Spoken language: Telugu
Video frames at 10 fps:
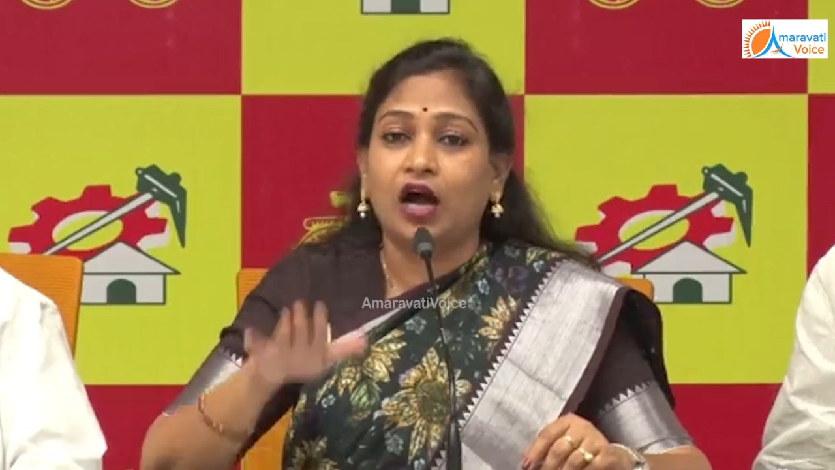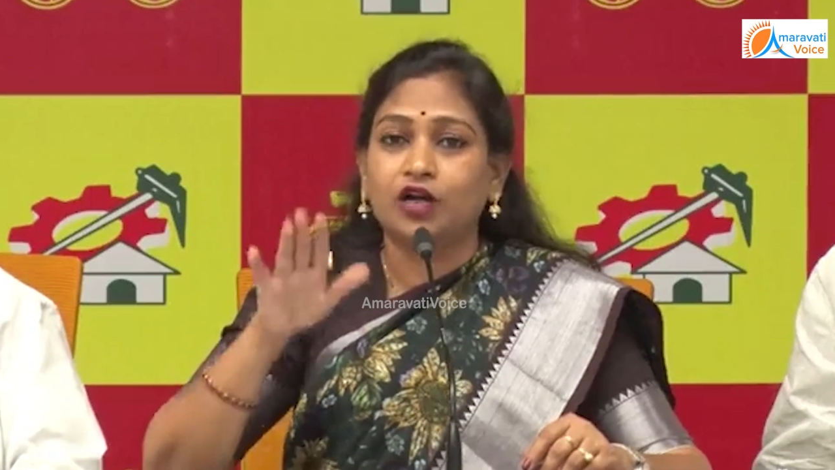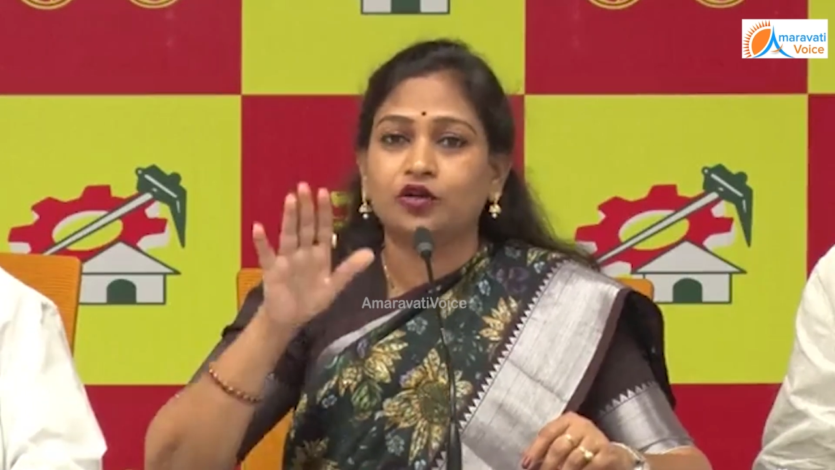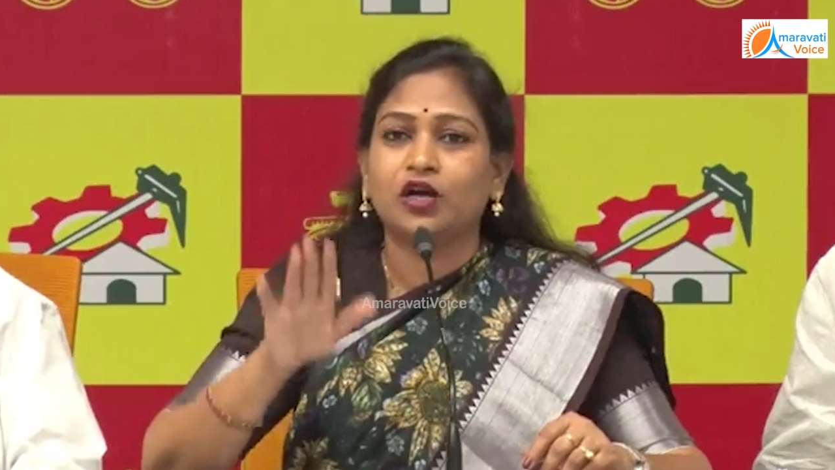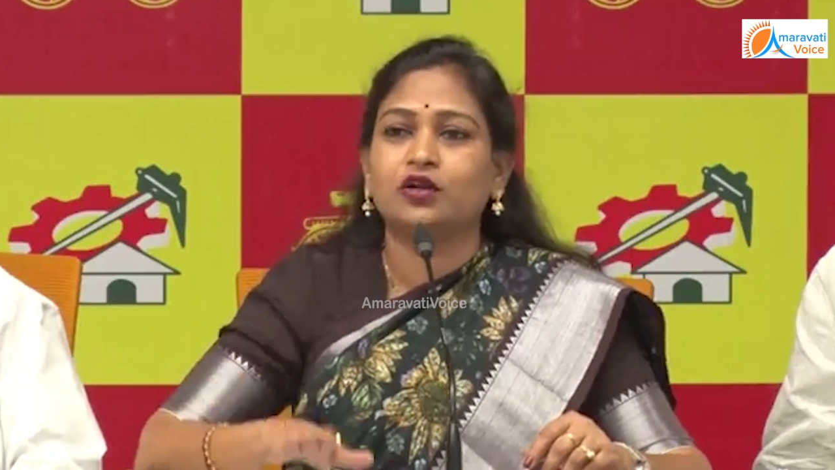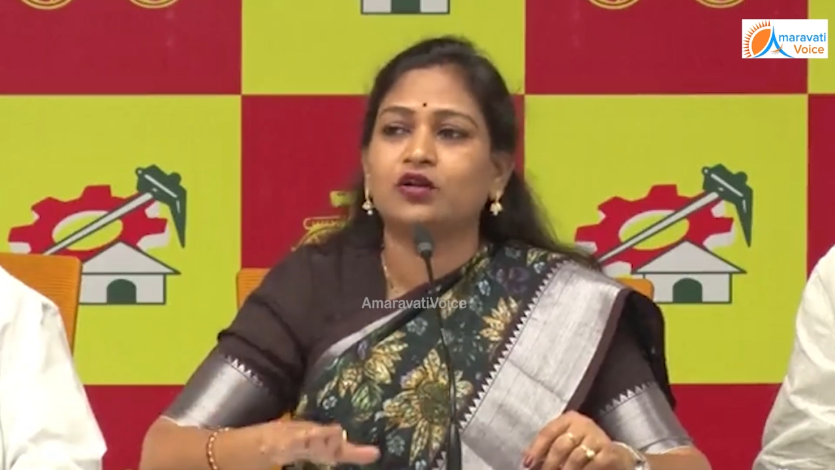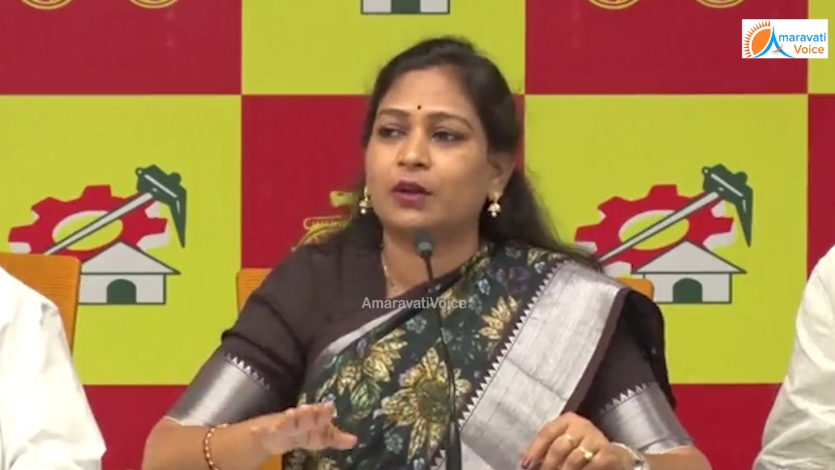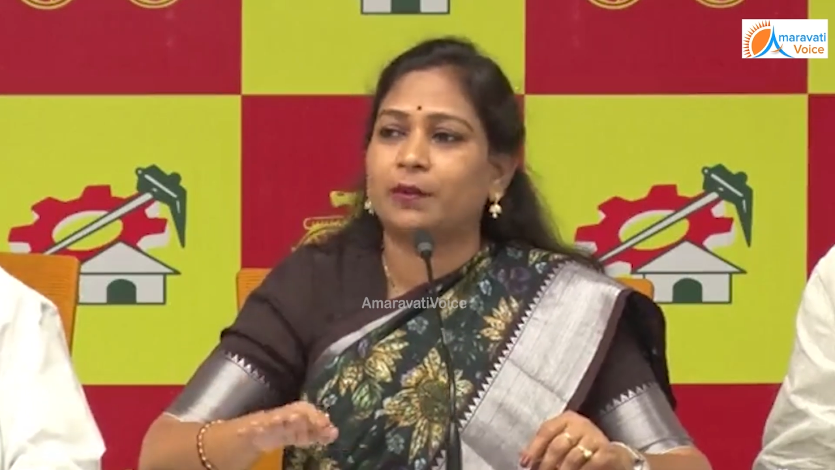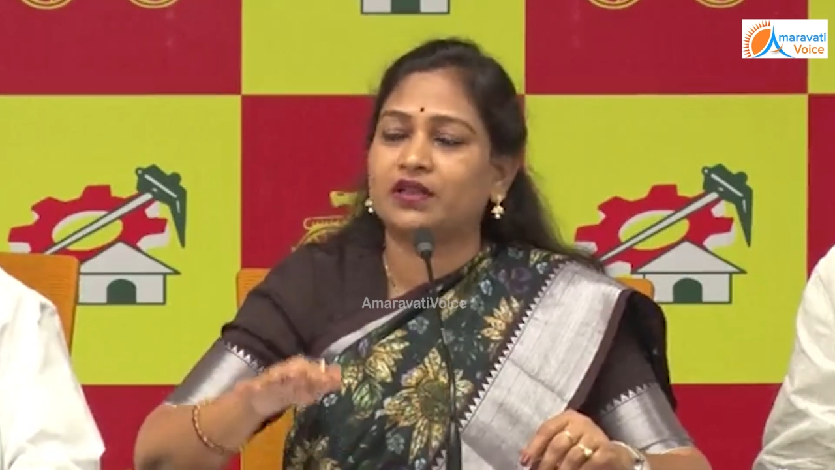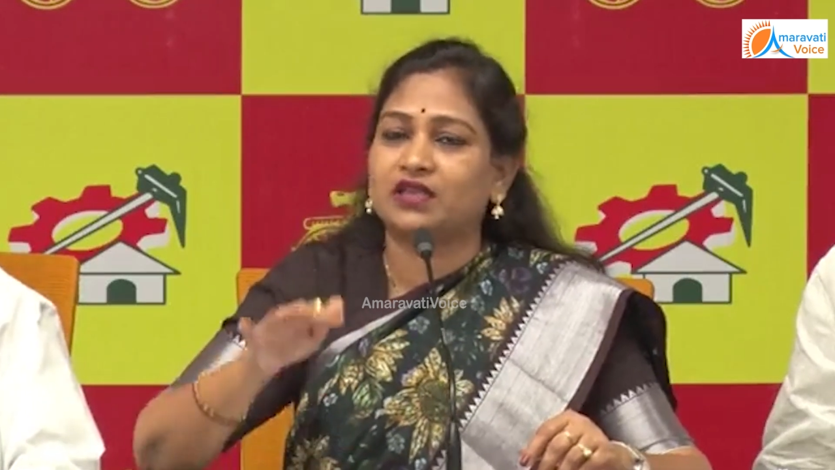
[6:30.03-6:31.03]

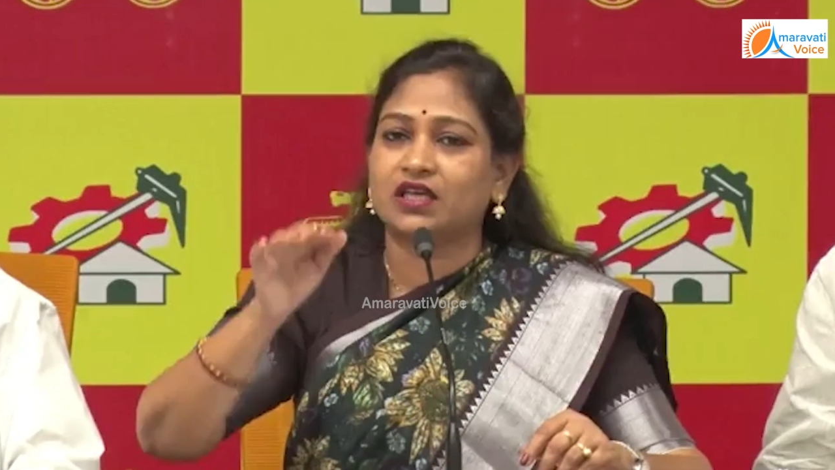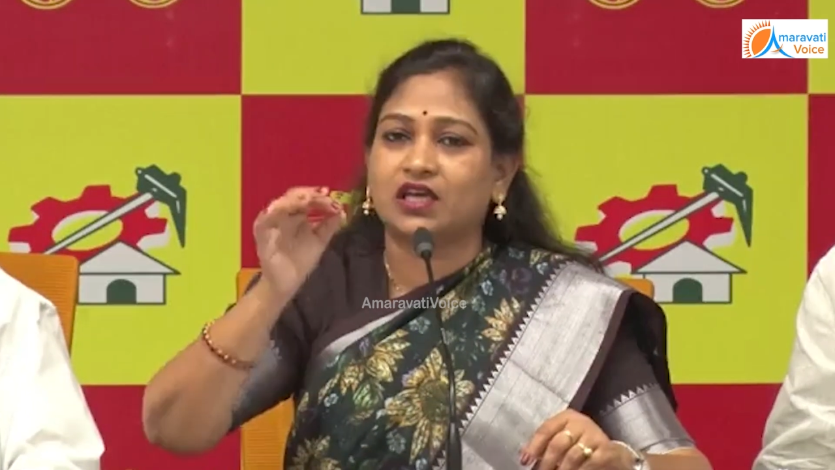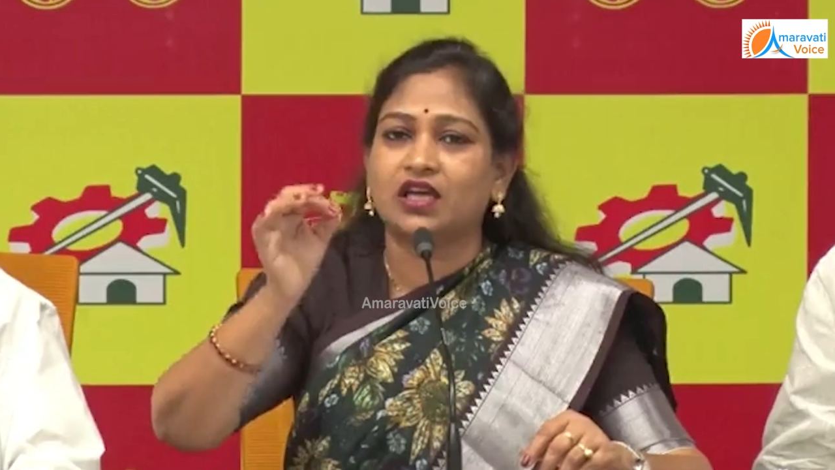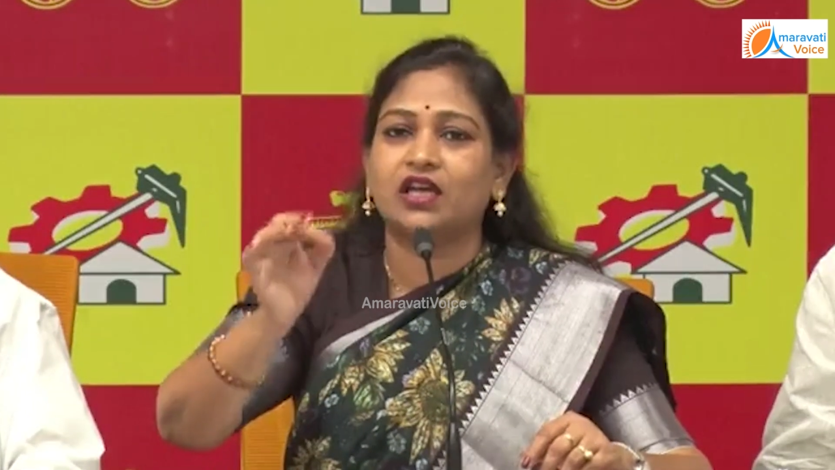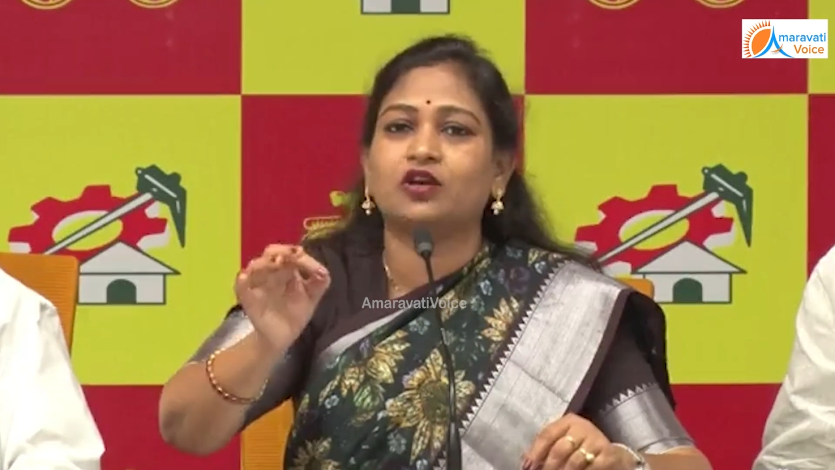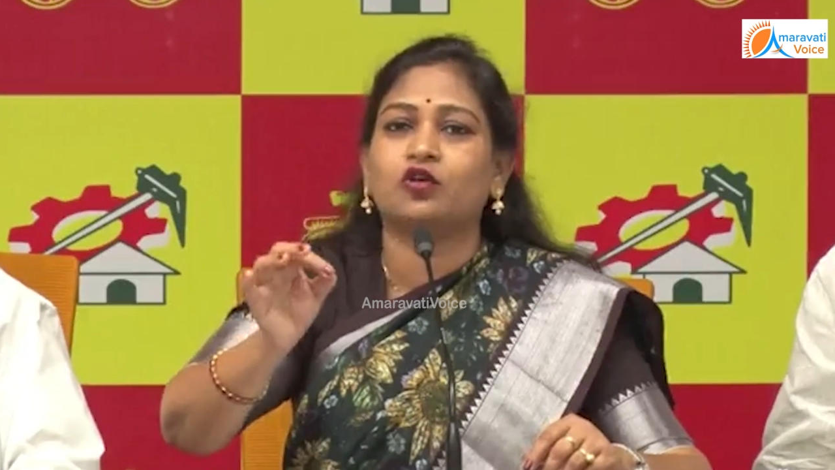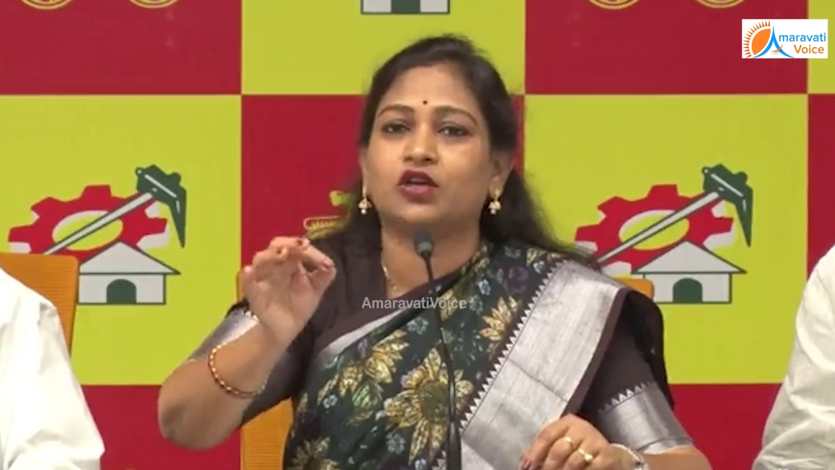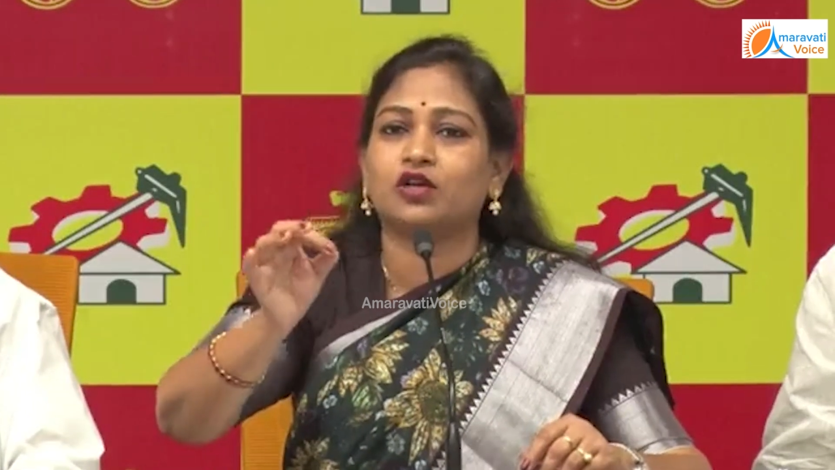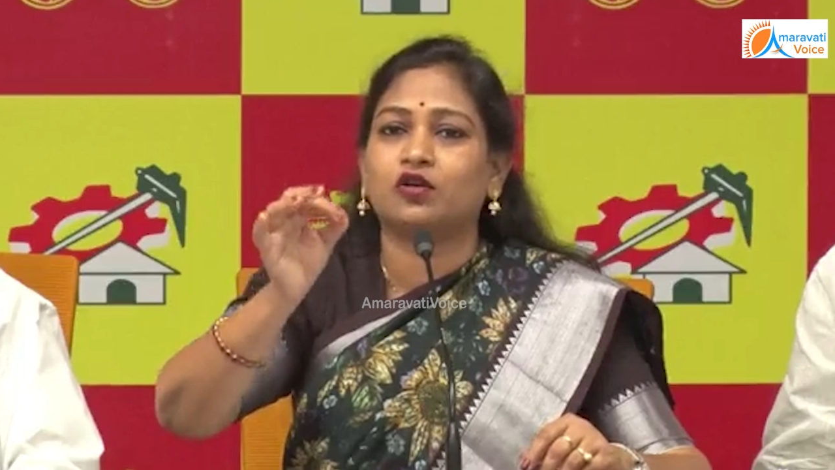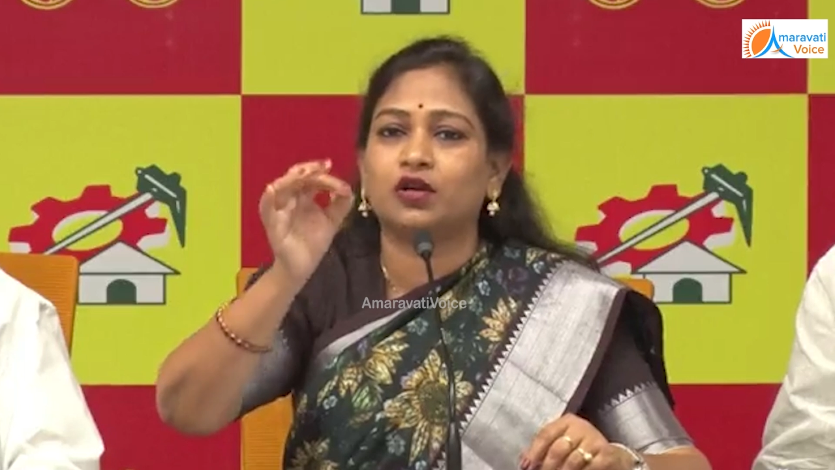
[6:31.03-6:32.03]
అడుగడుగున ప్రతి కిల్లి
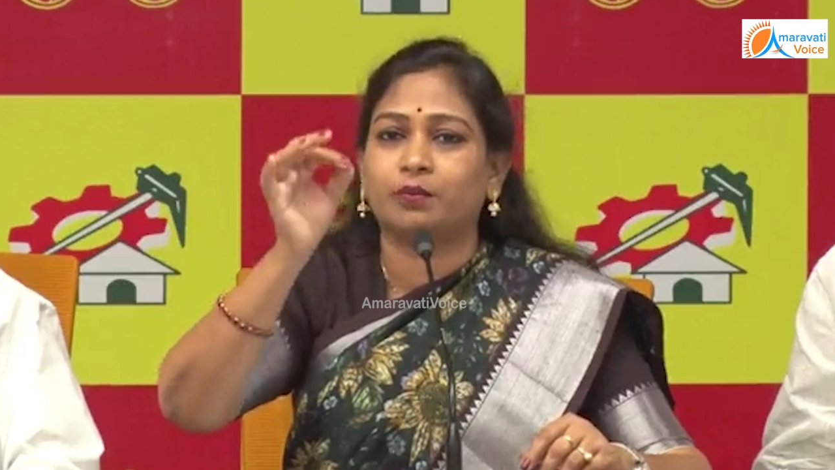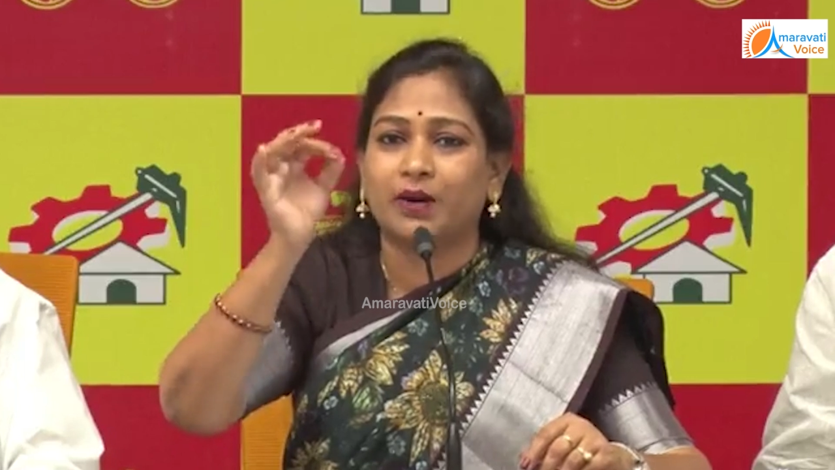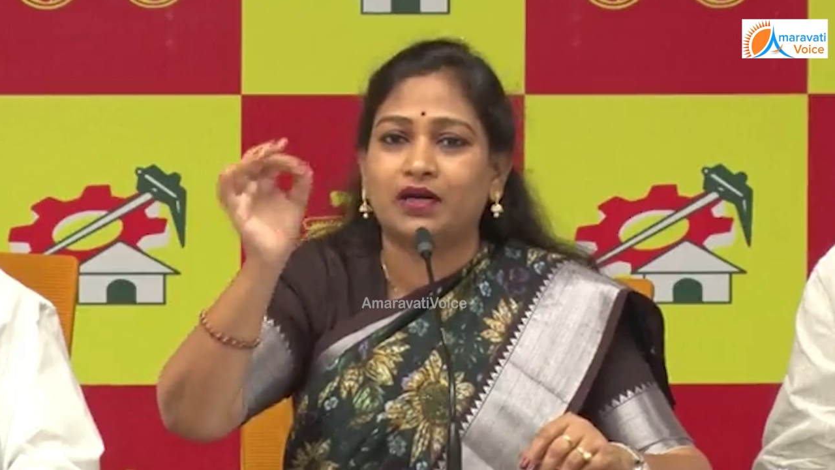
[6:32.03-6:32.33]
కొట్టిలోని